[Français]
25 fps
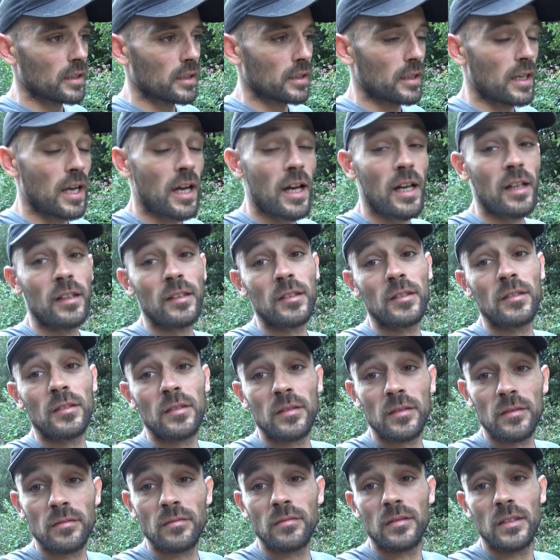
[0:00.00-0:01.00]
Là,
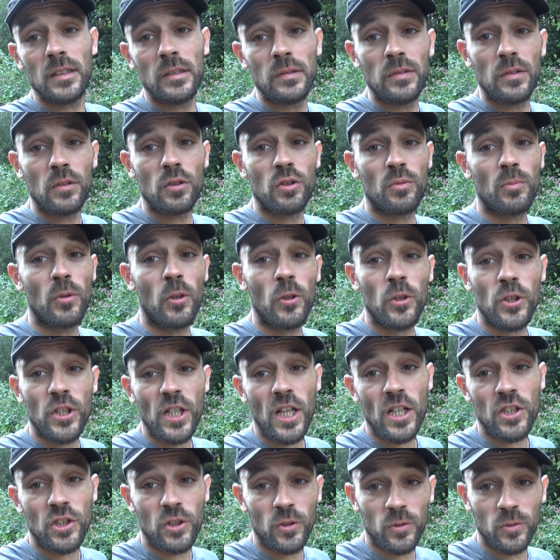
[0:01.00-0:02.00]
il faut que je me
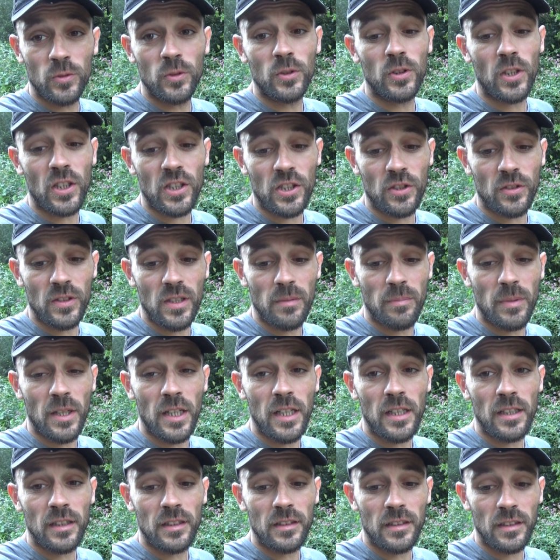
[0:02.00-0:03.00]
recharge en eau car j'en ai
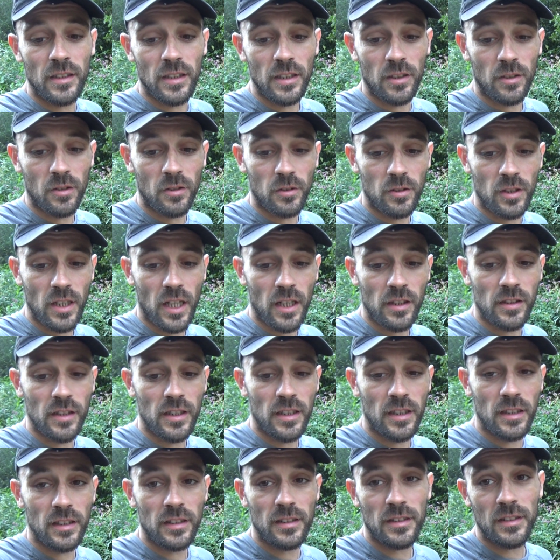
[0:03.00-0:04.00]
pas, et
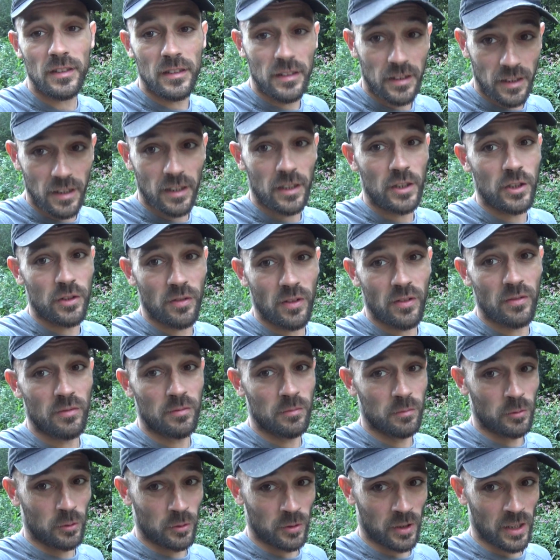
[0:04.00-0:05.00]
regardez, je vais vous
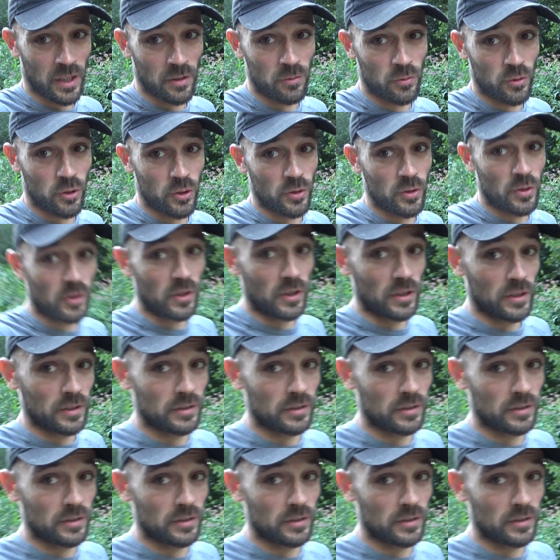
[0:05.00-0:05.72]
montrer où je dois.